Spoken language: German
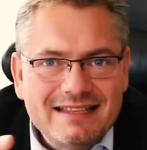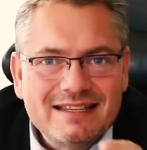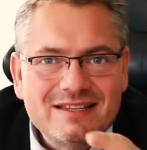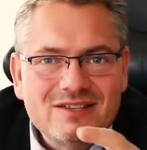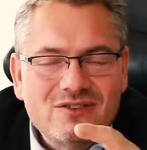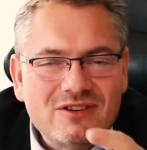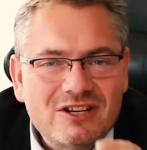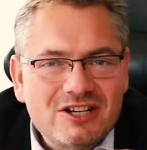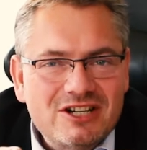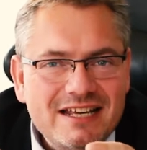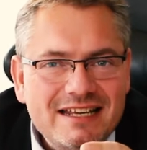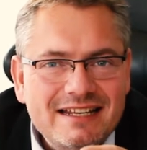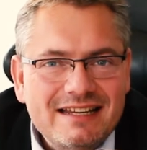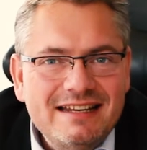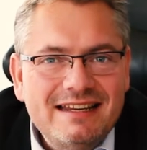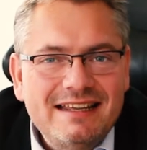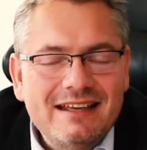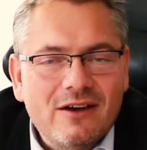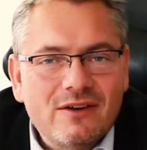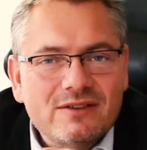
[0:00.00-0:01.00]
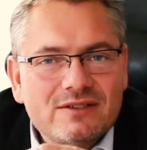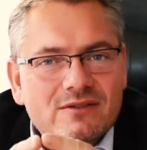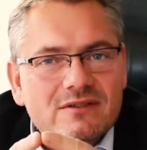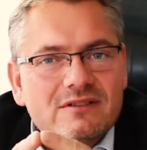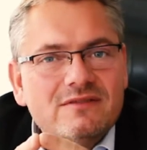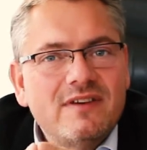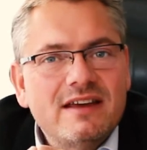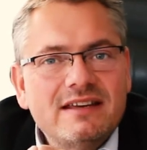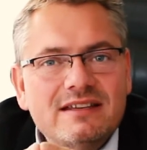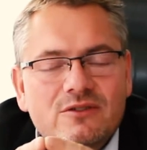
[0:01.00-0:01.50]
sind so Geschichten, die aus
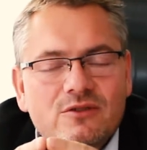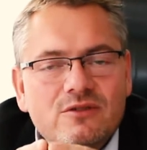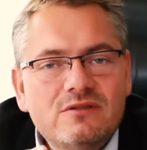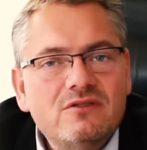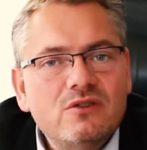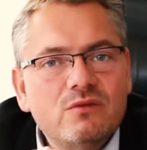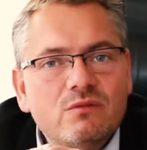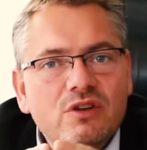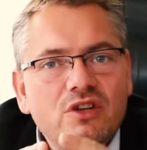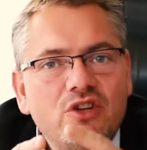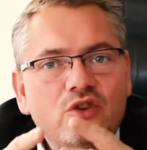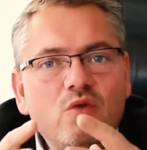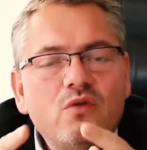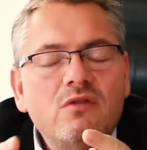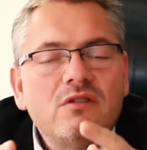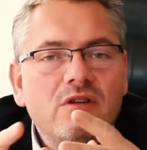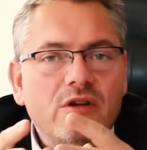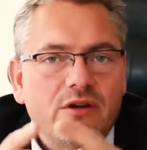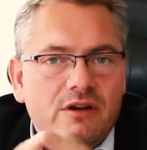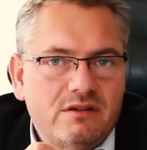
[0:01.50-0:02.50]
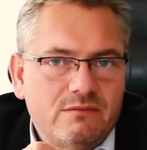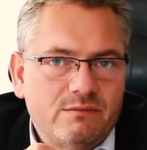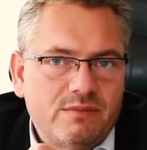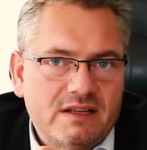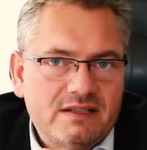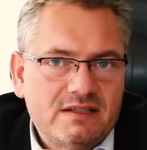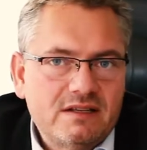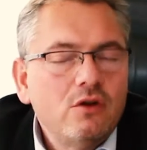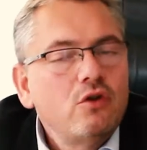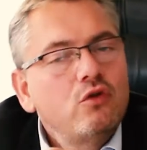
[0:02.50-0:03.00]
irgendwelchen Gründen immer jungen Leuten
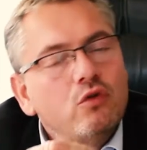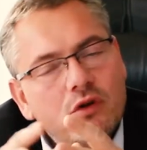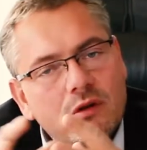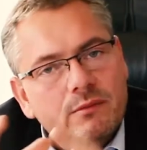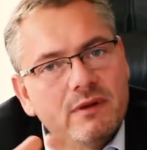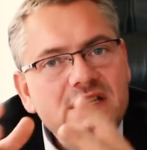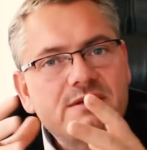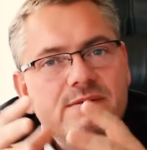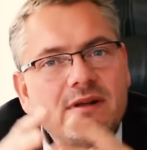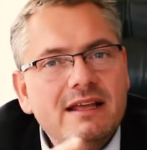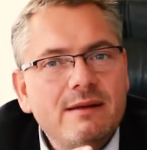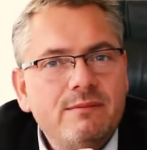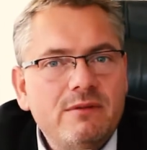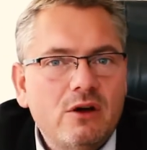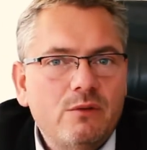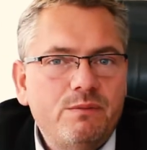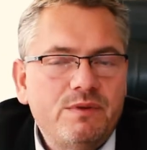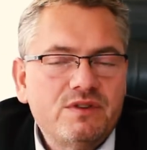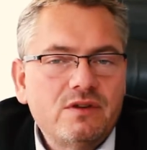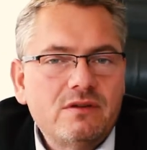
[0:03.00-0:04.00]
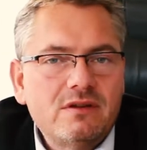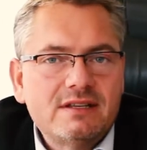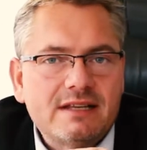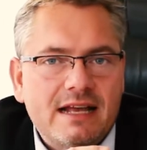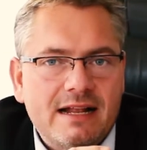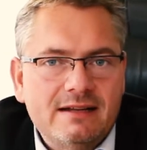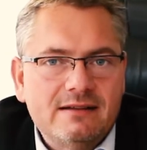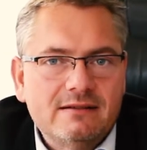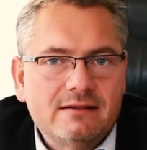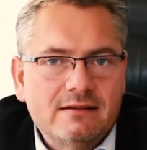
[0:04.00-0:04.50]
passieren oder manchmal eben auch besonders
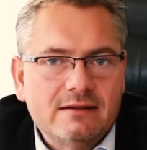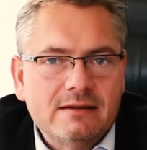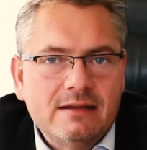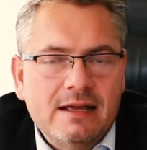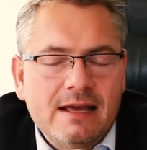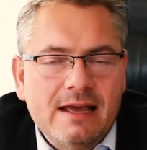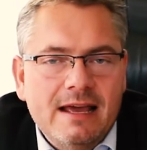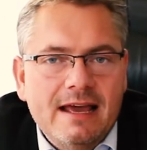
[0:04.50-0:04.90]
älteren.